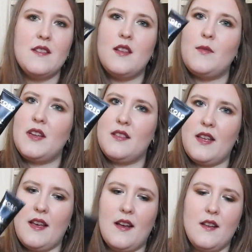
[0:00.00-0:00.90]
sama
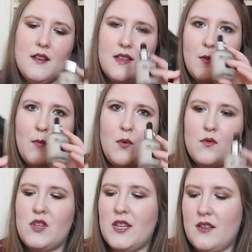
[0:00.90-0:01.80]
idea, same
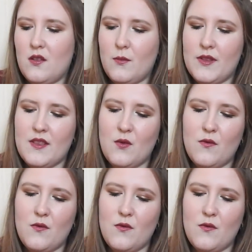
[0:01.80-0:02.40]
połączenie, natomiast